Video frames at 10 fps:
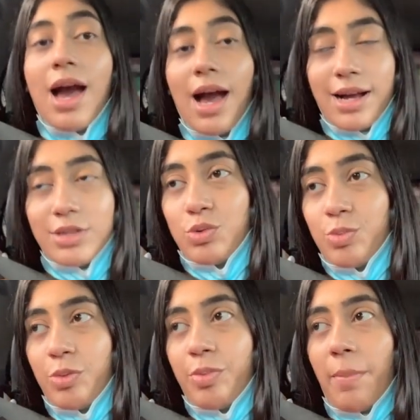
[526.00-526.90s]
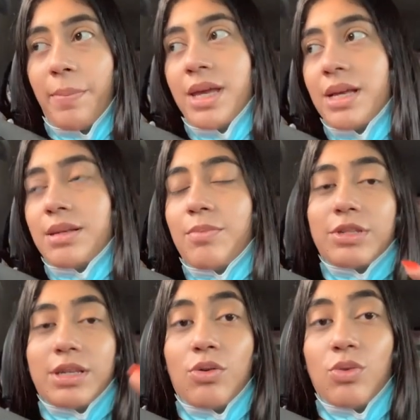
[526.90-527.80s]
hagan su propia pizza,
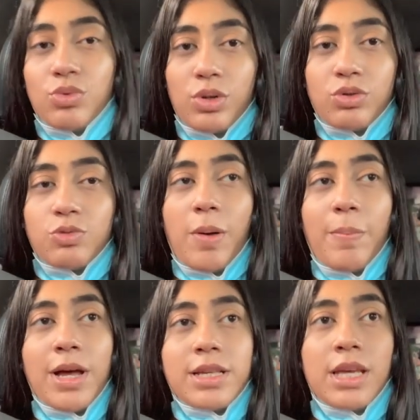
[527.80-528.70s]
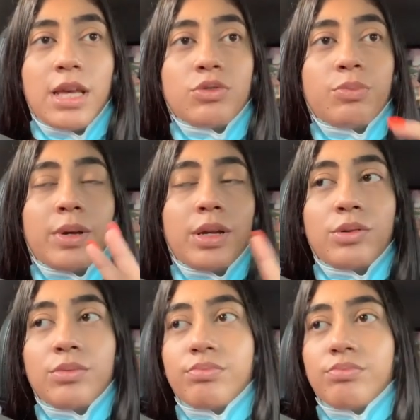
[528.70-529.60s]
pues en conjunto a sus papás y eso,
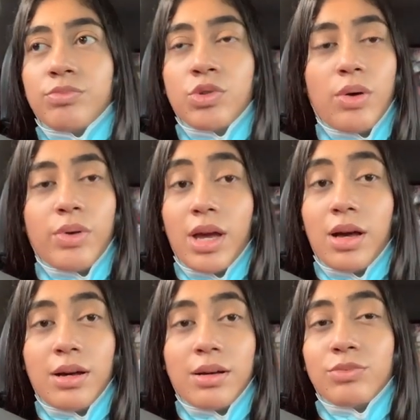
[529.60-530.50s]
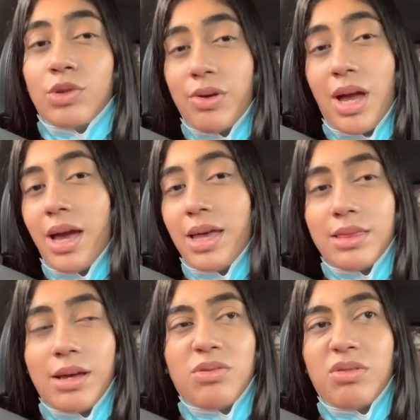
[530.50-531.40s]
pero no había, no había
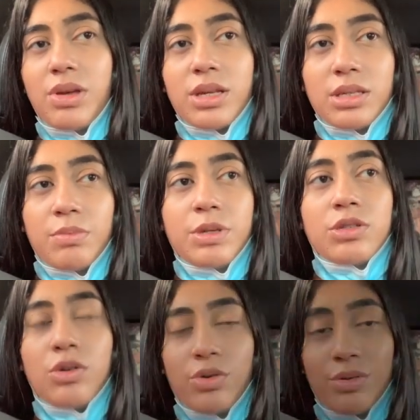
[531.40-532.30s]
agenda o no había servicio hoy.